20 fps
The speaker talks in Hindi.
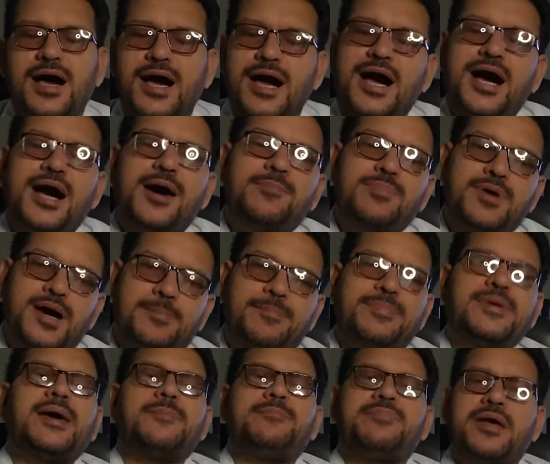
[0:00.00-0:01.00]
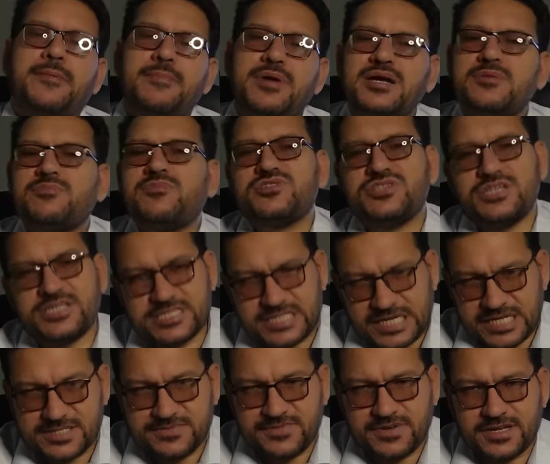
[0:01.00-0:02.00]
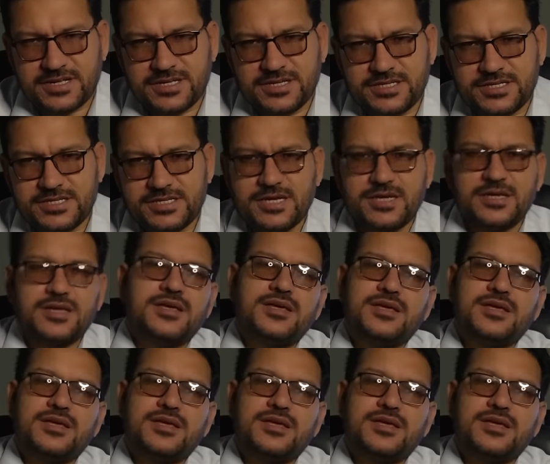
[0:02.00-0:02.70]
आप अपना पेमेंट मुझे ट्रांसफ़र कीजिए